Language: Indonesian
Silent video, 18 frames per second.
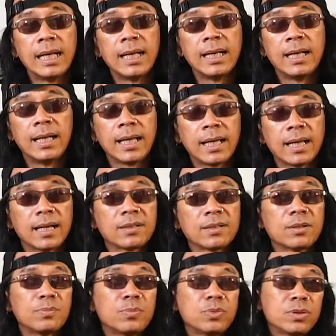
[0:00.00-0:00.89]
lick
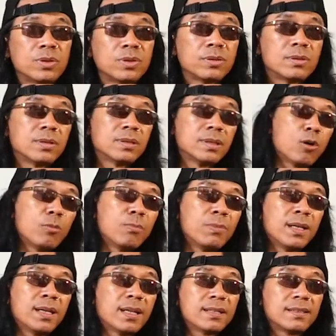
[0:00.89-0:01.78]
ataupun
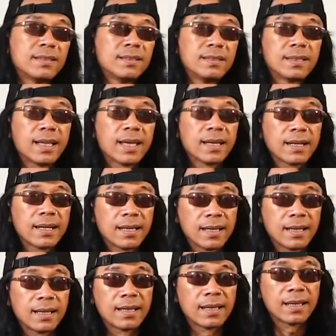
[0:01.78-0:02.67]
kombinasi
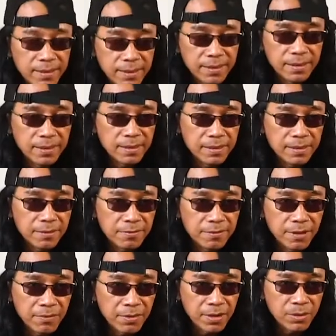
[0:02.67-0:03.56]
teknik
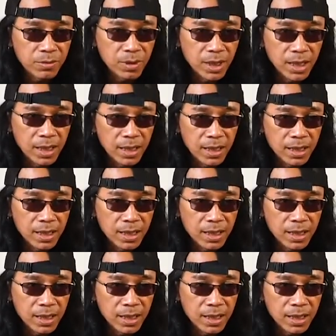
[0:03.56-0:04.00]
favorite gue,